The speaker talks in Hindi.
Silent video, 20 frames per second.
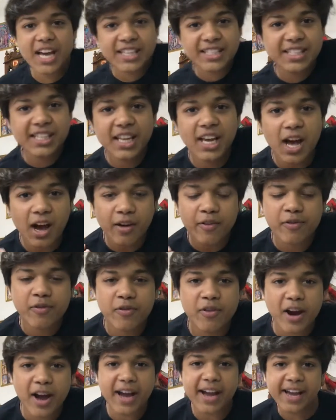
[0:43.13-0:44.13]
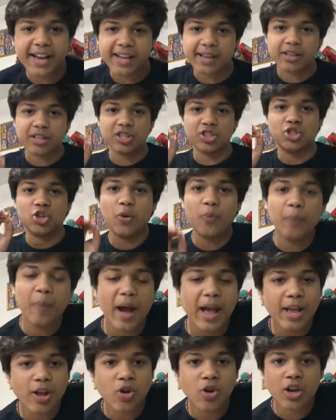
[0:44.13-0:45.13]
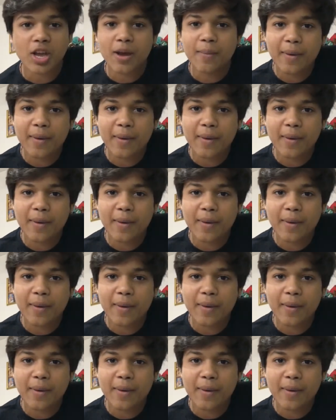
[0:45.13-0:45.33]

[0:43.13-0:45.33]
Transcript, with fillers: ऐसी अफवाहें जो बाइकों के